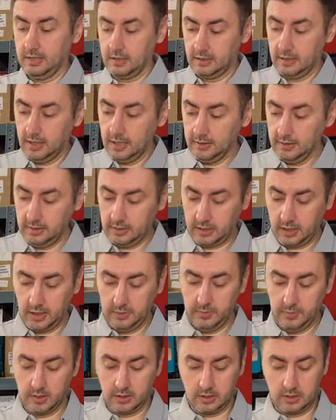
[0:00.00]
данный
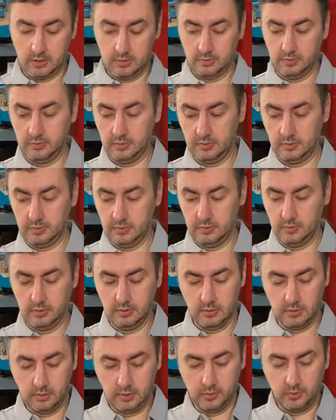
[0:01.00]
триммер
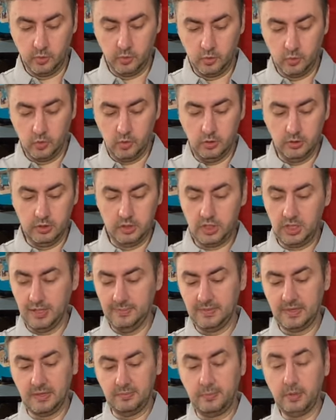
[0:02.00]
он
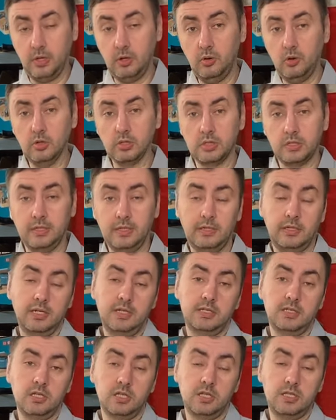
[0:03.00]
чем-то похож на
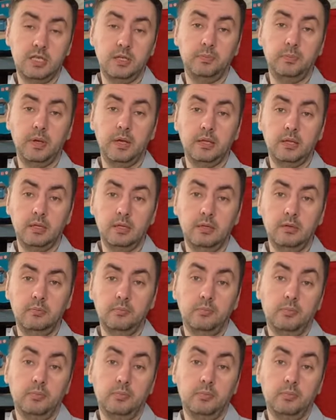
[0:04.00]
365,